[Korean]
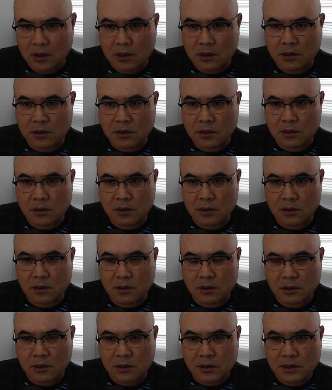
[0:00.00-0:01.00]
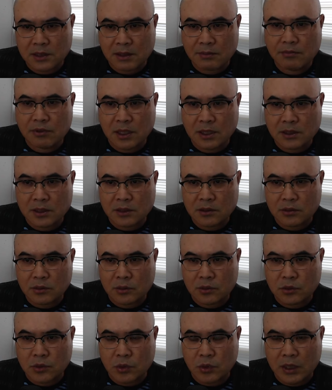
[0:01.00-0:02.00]
그
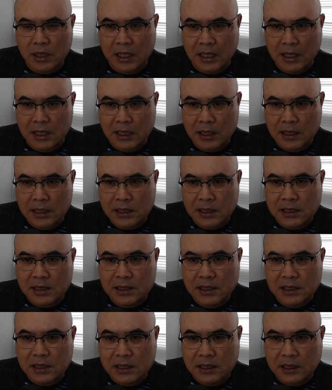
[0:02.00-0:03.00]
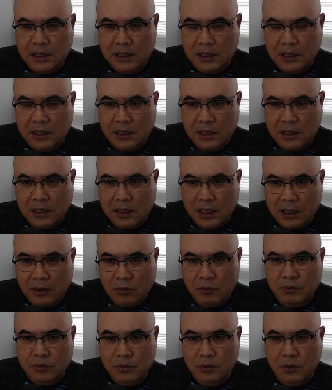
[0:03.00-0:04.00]
샌프란시스코 조약
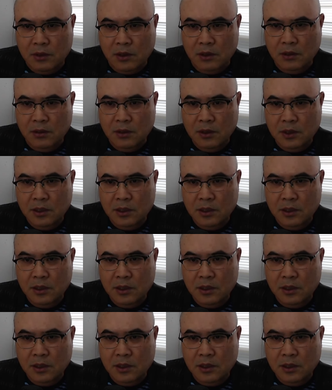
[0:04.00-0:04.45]
그때로부터